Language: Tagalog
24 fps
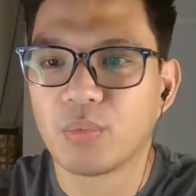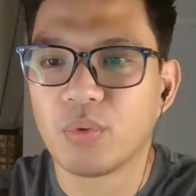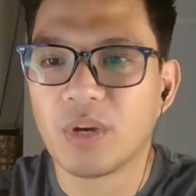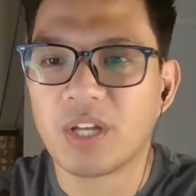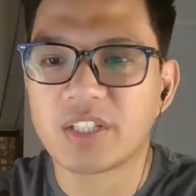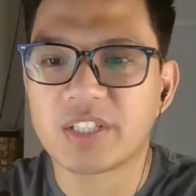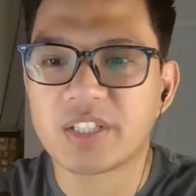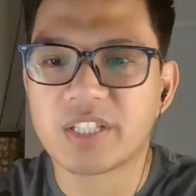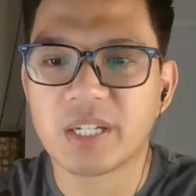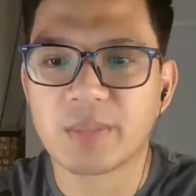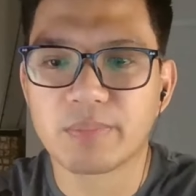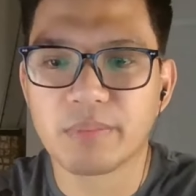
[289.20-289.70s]

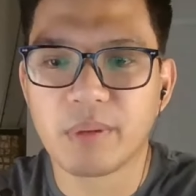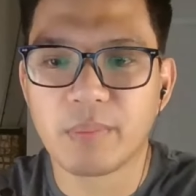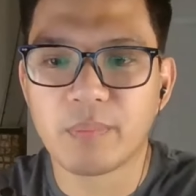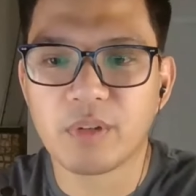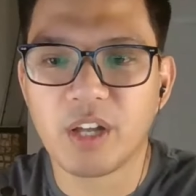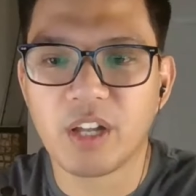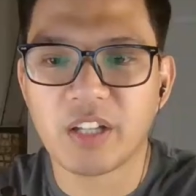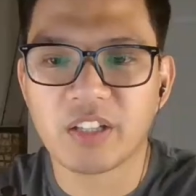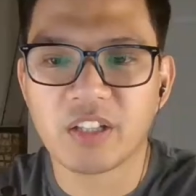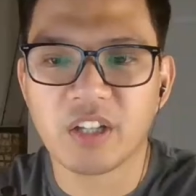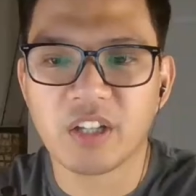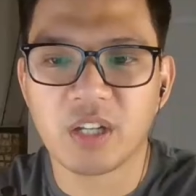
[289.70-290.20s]
Watching from
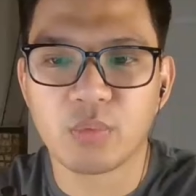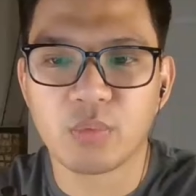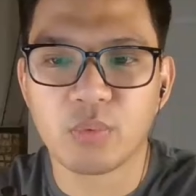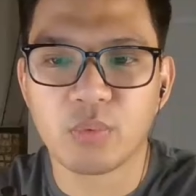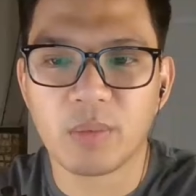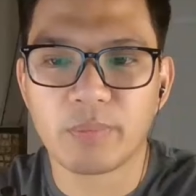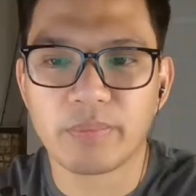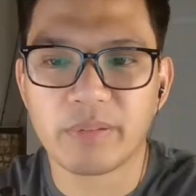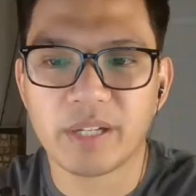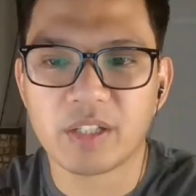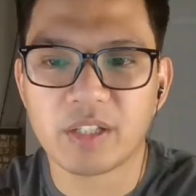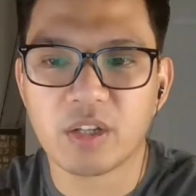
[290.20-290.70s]
London,
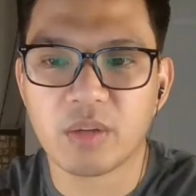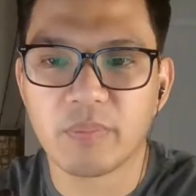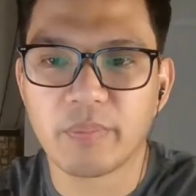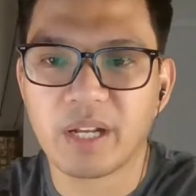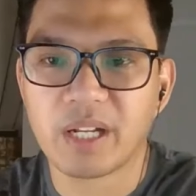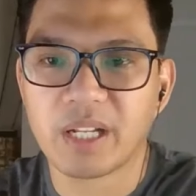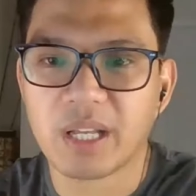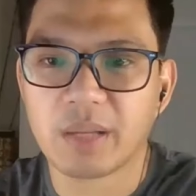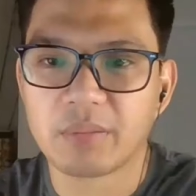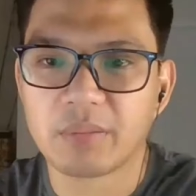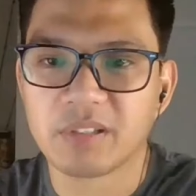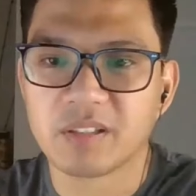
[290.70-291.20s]
Wilfredo
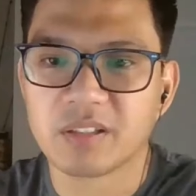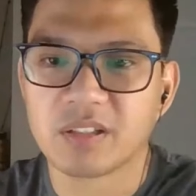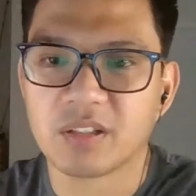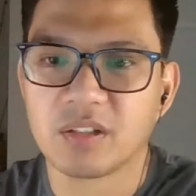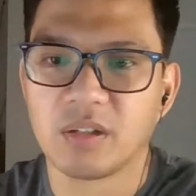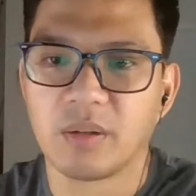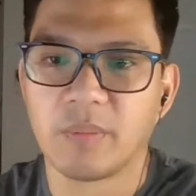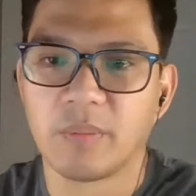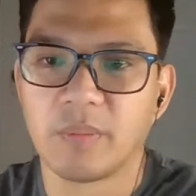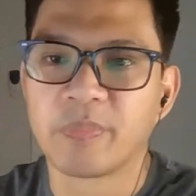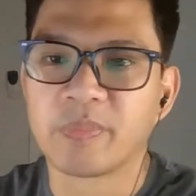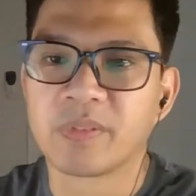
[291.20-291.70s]

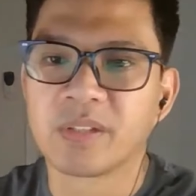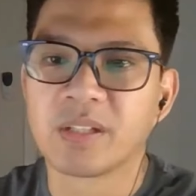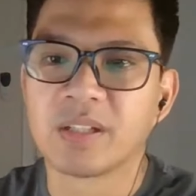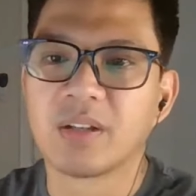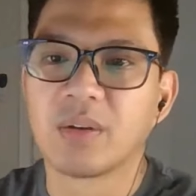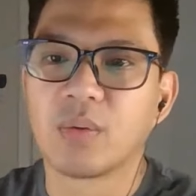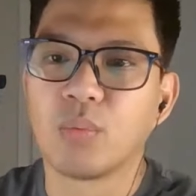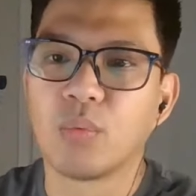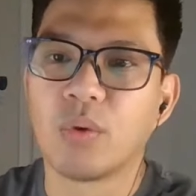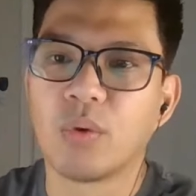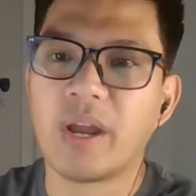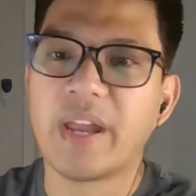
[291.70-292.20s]
Melgarito.
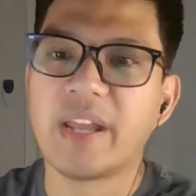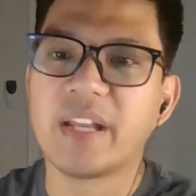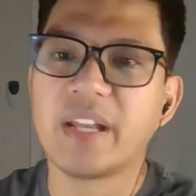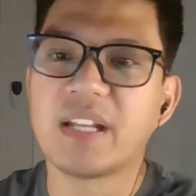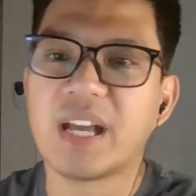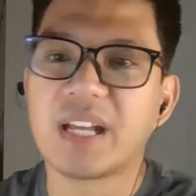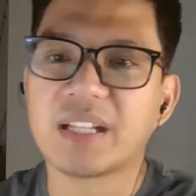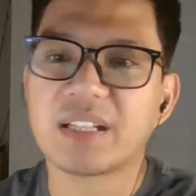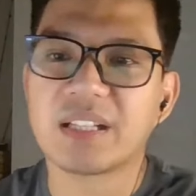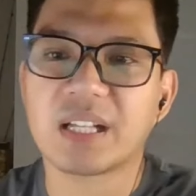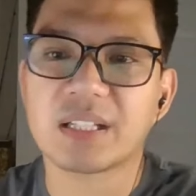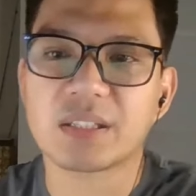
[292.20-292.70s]
Why
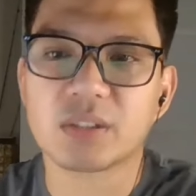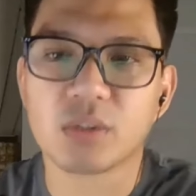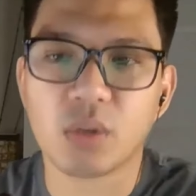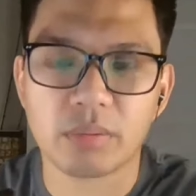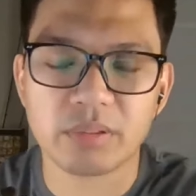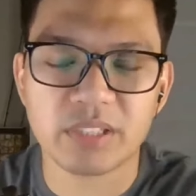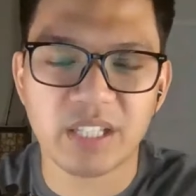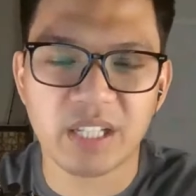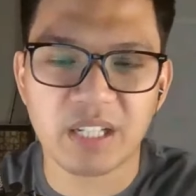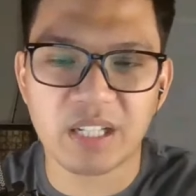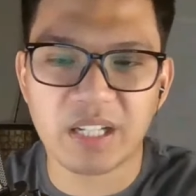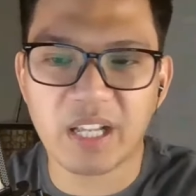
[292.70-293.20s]
not
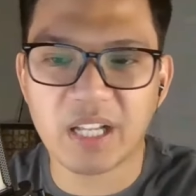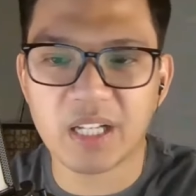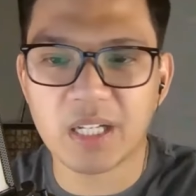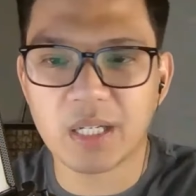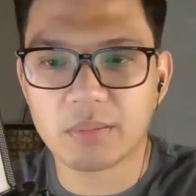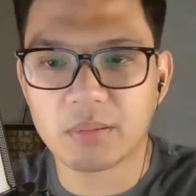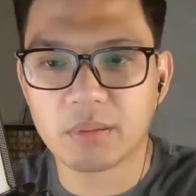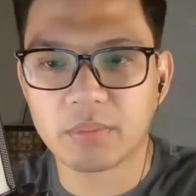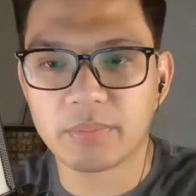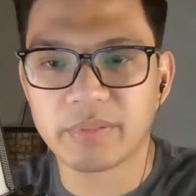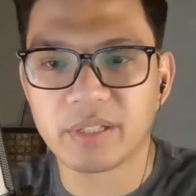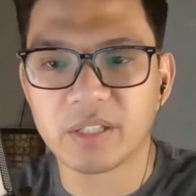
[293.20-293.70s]
attorney
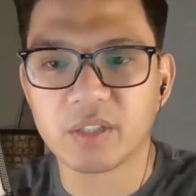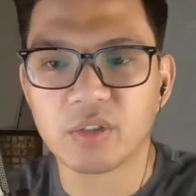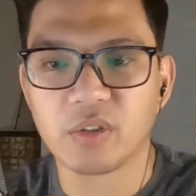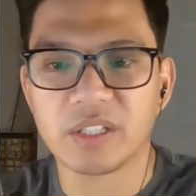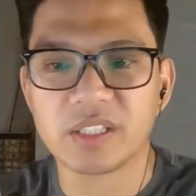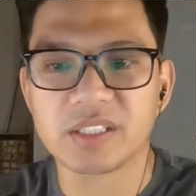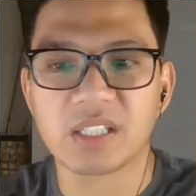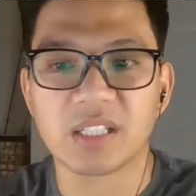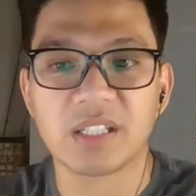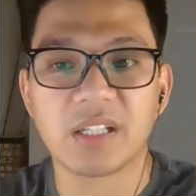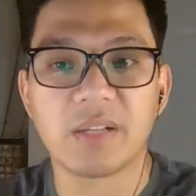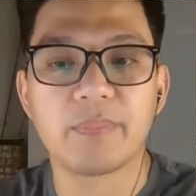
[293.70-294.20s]
Lenny Robredo?
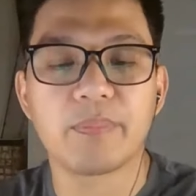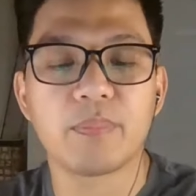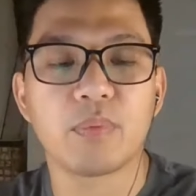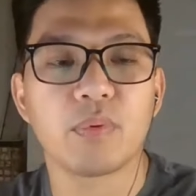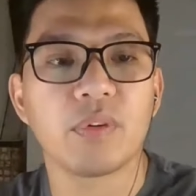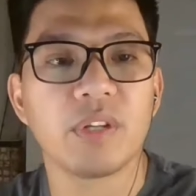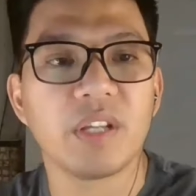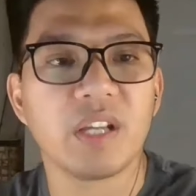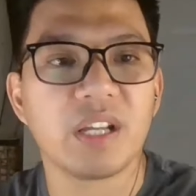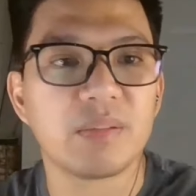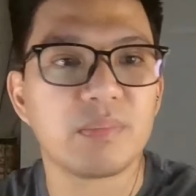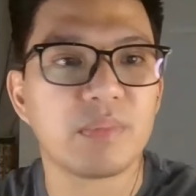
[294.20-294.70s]
Isa din
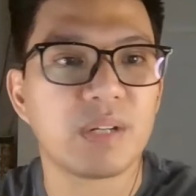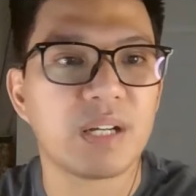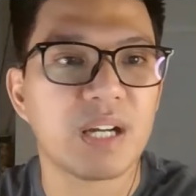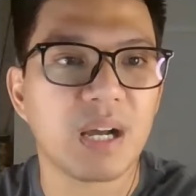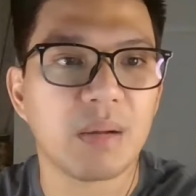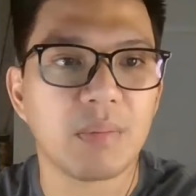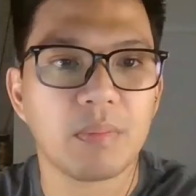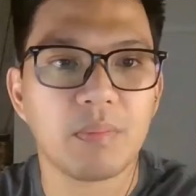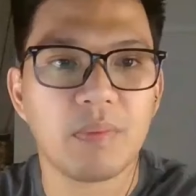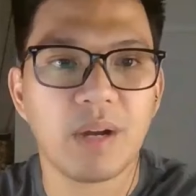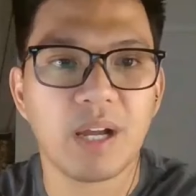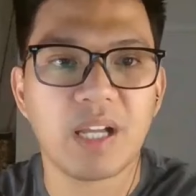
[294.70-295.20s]
po yan
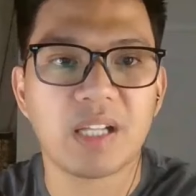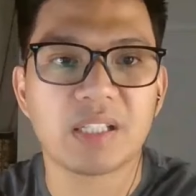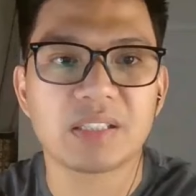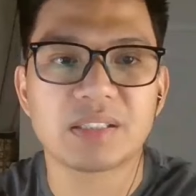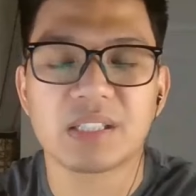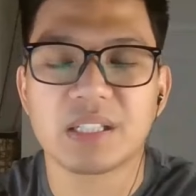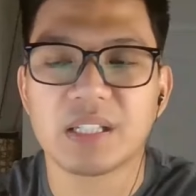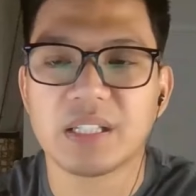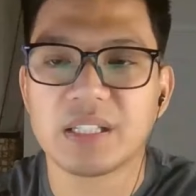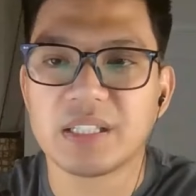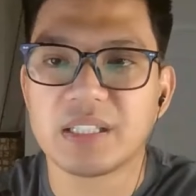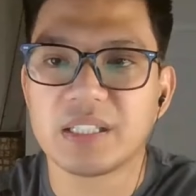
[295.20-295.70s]
mga kababayan
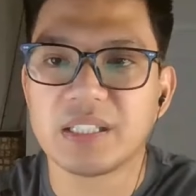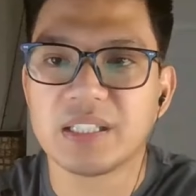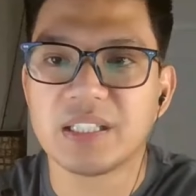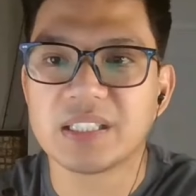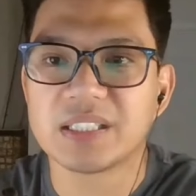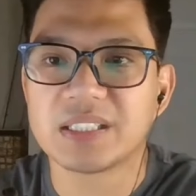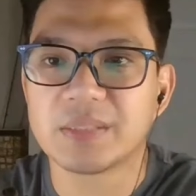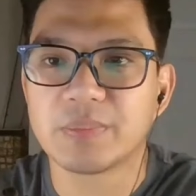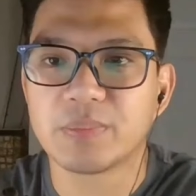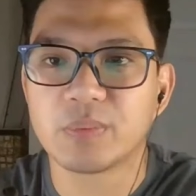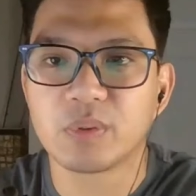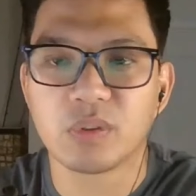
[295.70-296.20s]
sa
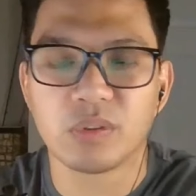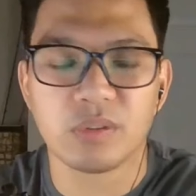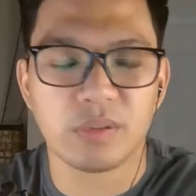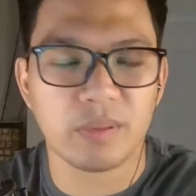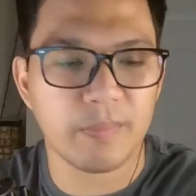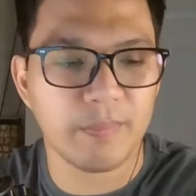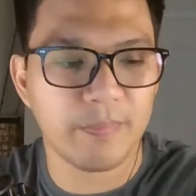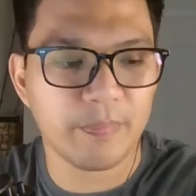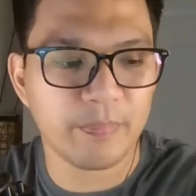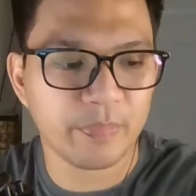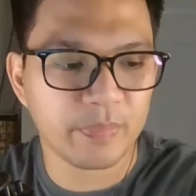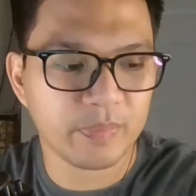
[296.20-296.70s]
iniisip ko.